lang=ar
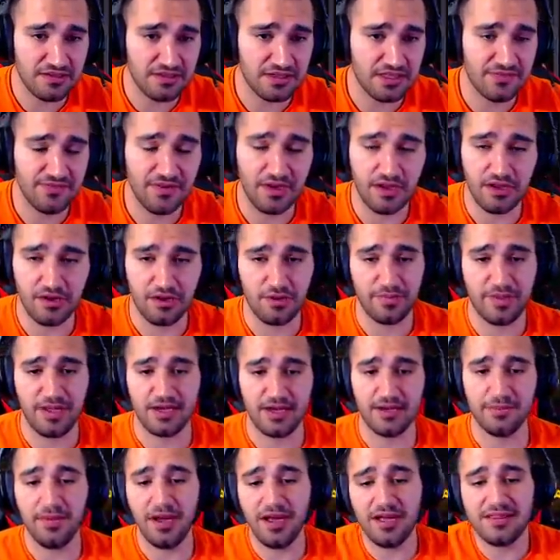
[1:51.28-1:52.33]
كيف اقول لكم
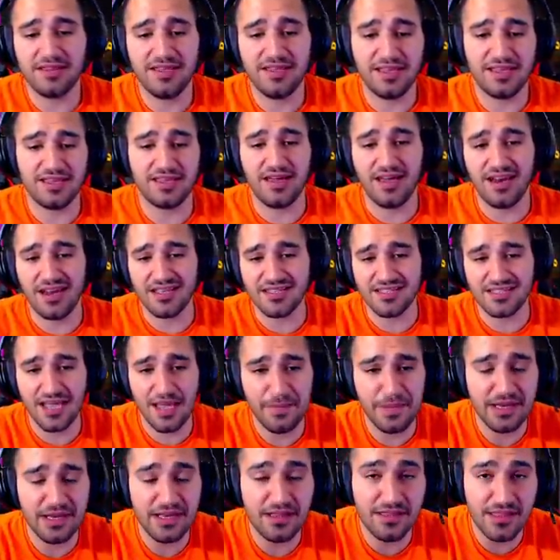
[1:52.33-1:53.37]
يعني ما عاد هيك خلاص
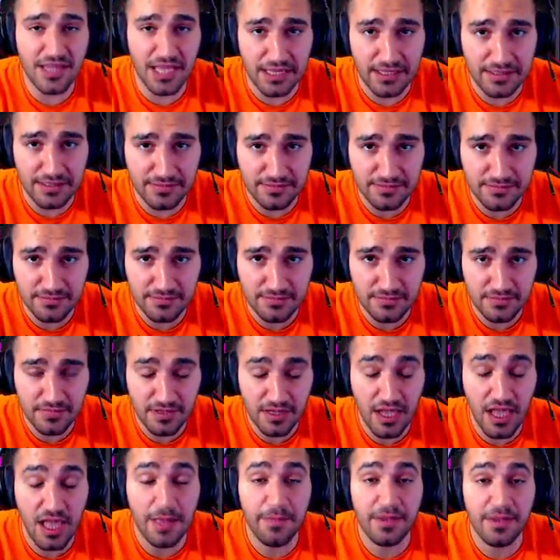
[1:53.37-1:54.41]
املي انتهى
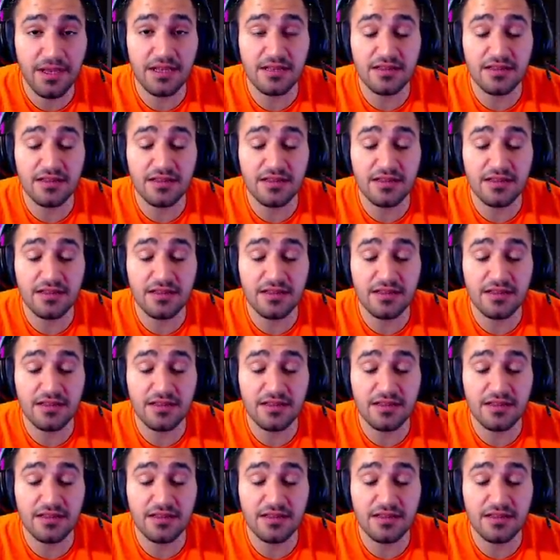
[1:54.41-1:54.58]
املي